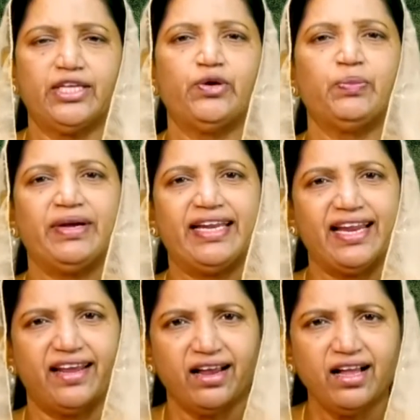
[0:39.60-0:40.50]
దేవుని
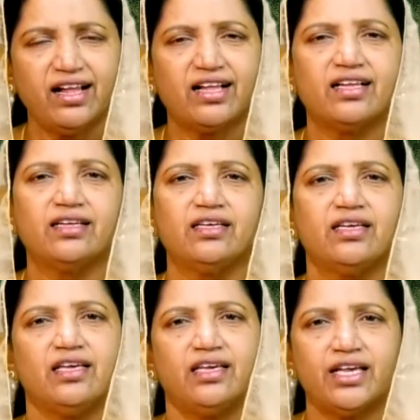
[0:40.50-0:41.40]
బిడ్డలారా
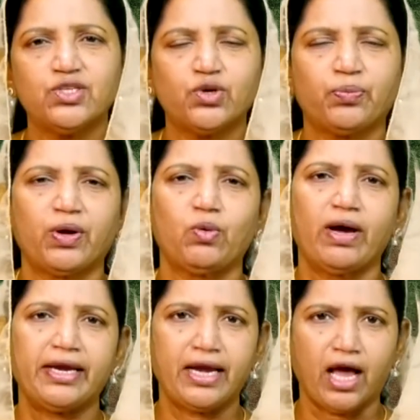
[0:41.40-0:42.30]
ప్రభు
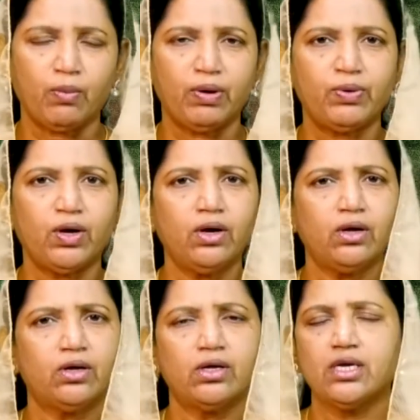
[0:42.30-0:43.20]
వారి నామంలో
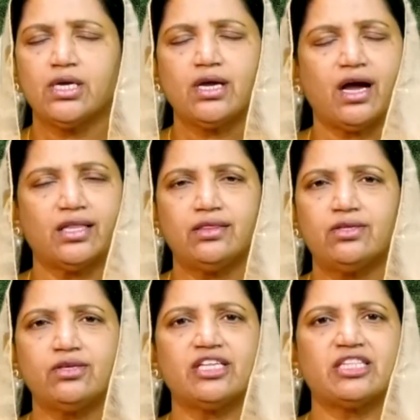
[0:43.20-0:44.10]

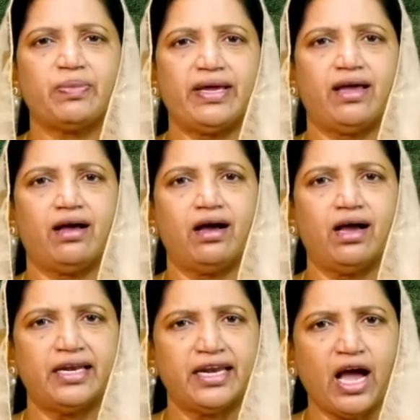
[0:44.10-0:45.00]
అత్యున్నతమైన
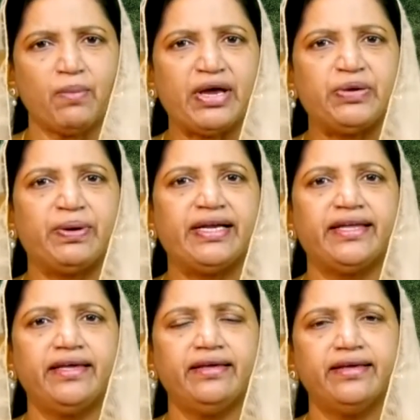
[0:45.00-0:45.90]
ఆయన నామాన్ని
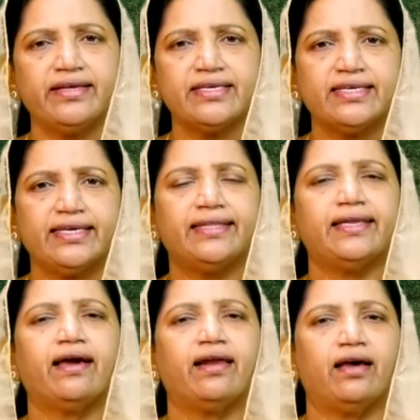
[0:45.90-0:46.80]
బట్టి ఇది
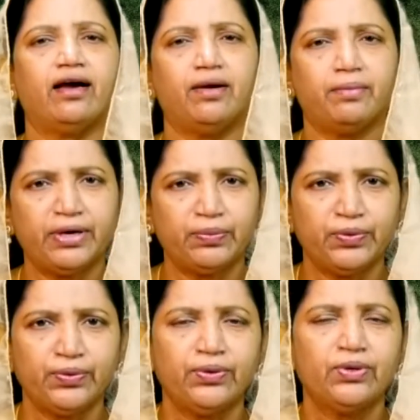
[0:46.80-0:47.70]
నానా
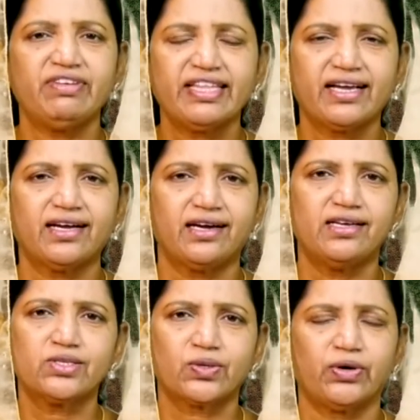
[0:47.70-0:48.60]
మనము ఈ విధంగా
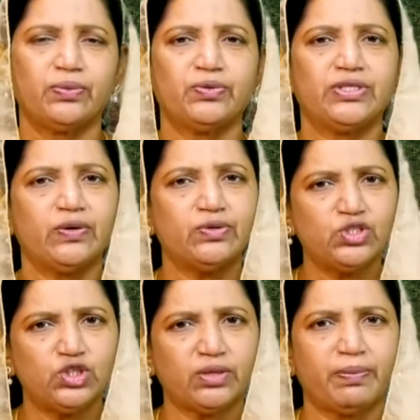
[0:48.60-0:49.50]
కలుసుకోవడము దేవుని
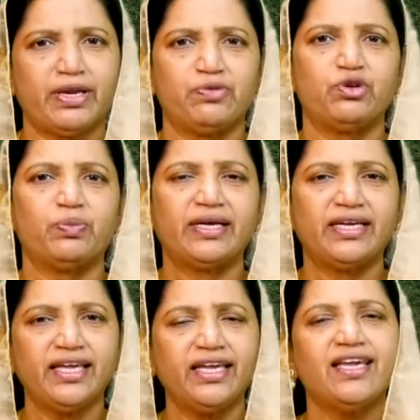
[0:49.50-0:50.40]
చిత్తమైనందుని బట్టి